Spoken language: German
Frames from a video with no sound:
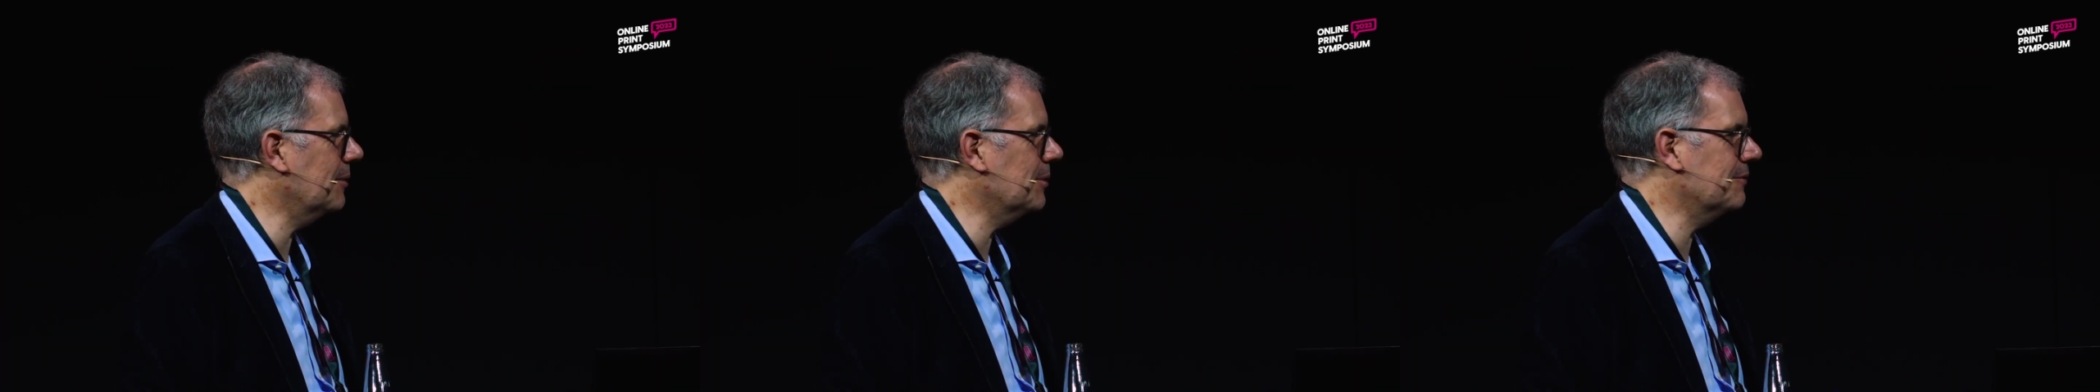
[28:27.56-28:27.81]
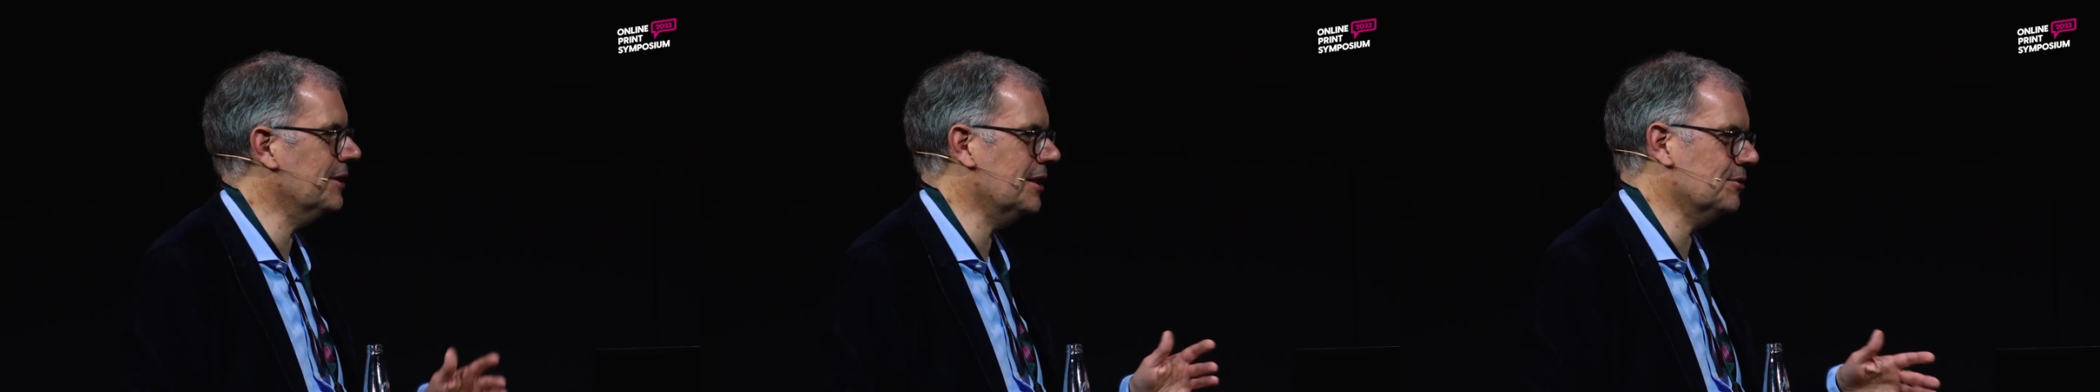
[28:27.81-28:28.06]

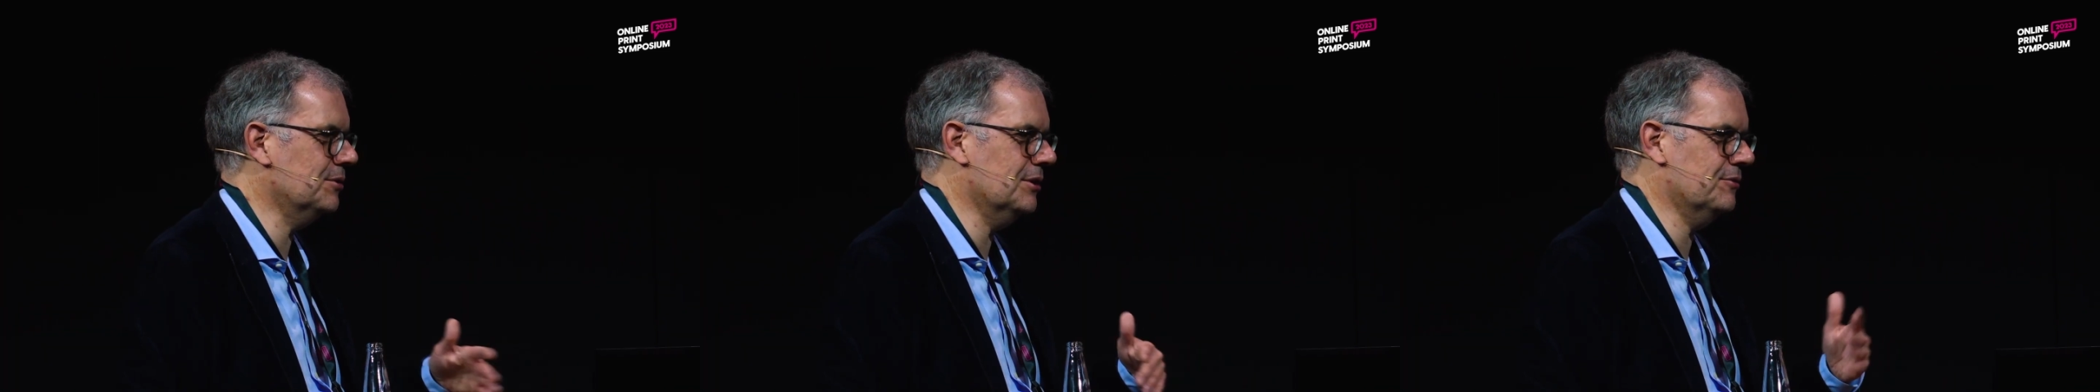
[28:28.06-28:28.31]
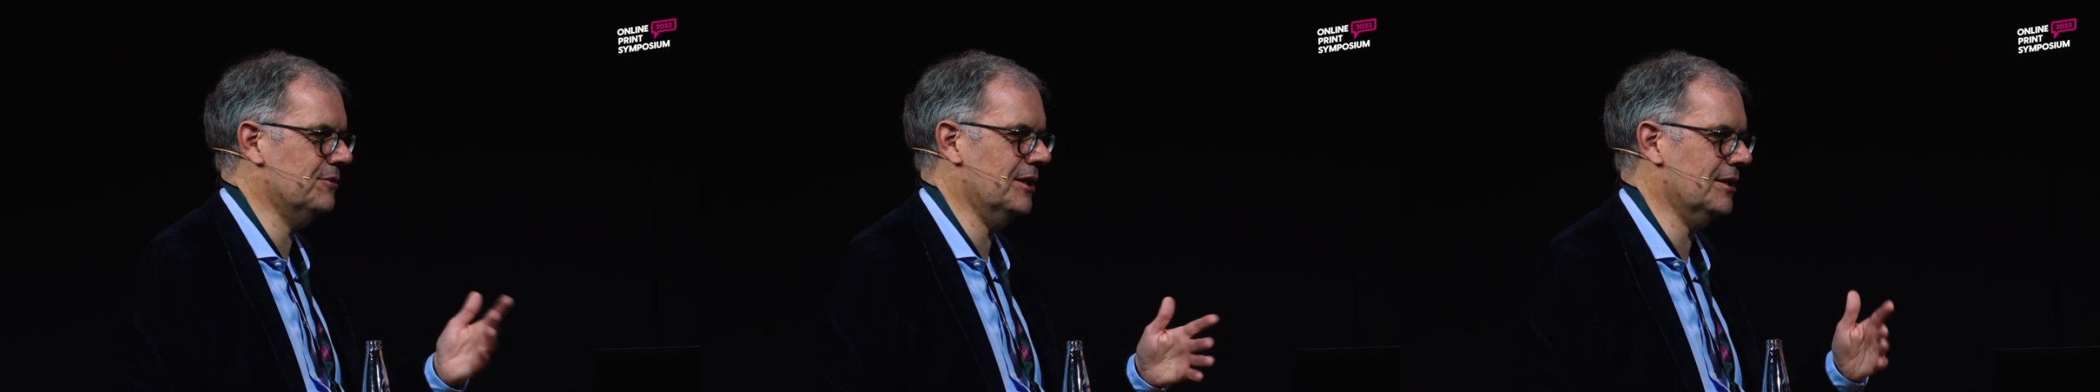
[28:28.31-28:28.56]
Aber wenn der
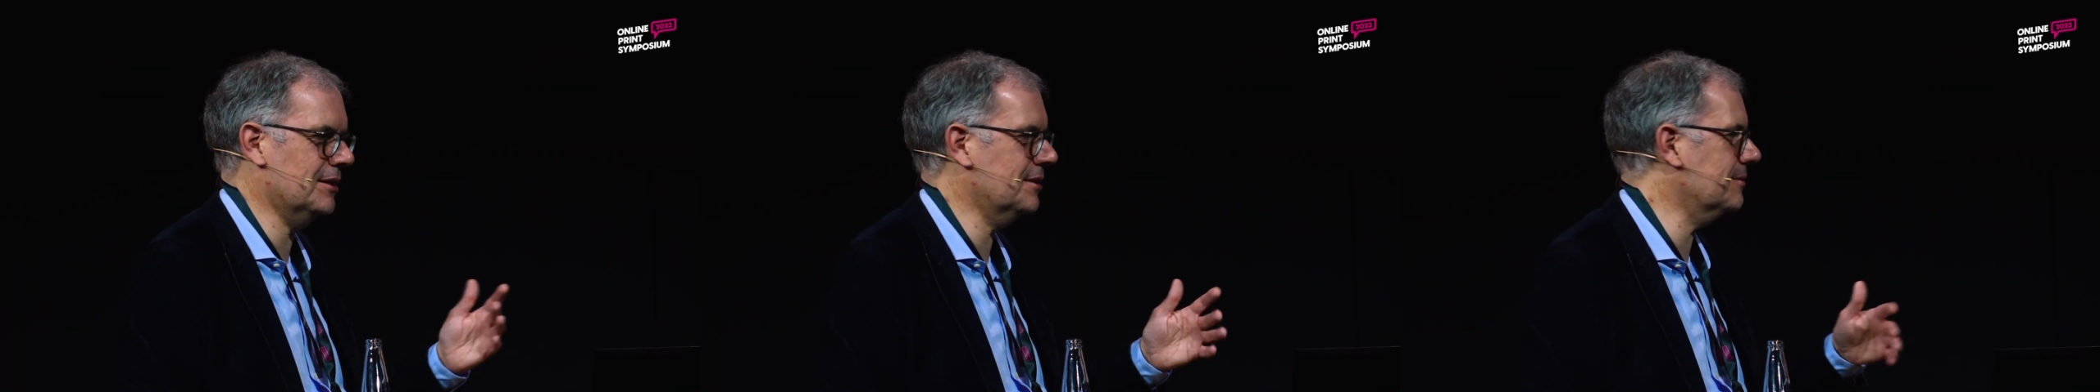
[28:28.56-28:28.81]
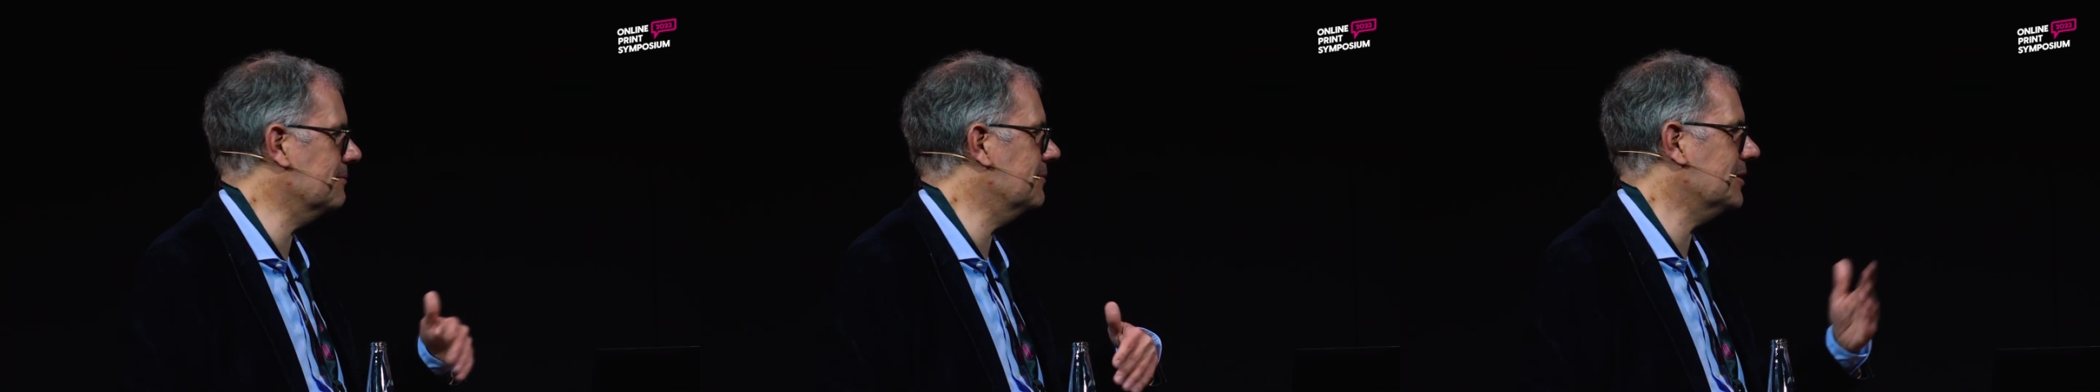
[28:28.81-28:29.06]
Kunde vielleicht,
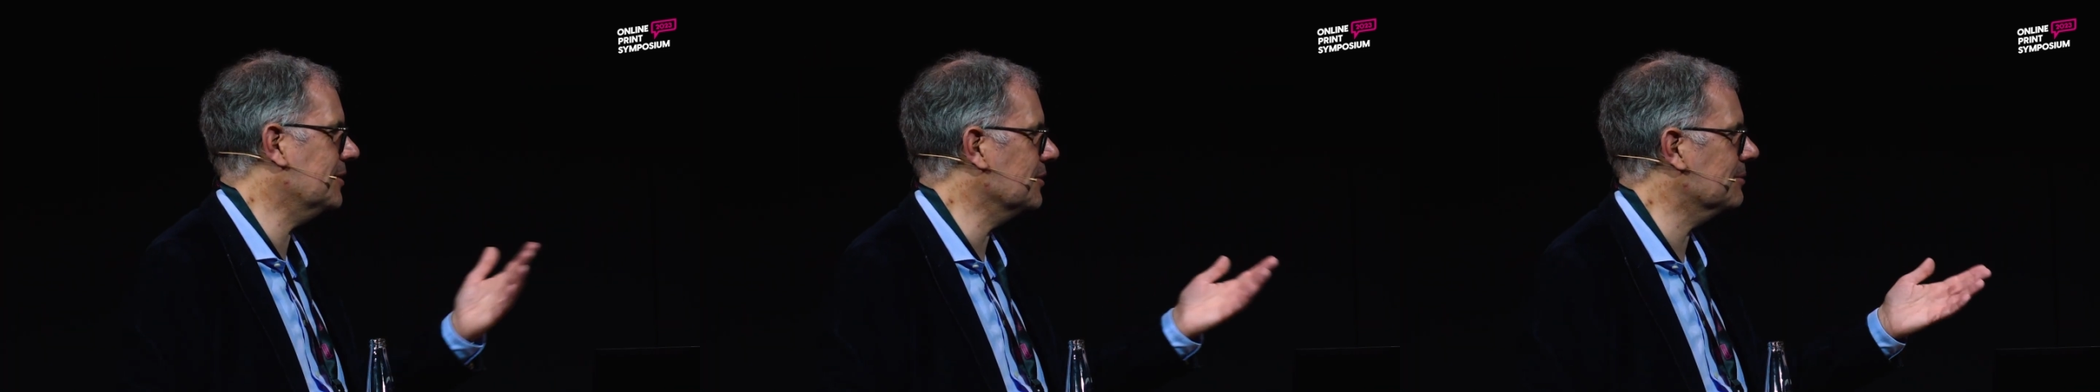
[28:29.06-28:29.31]
weiß nicht,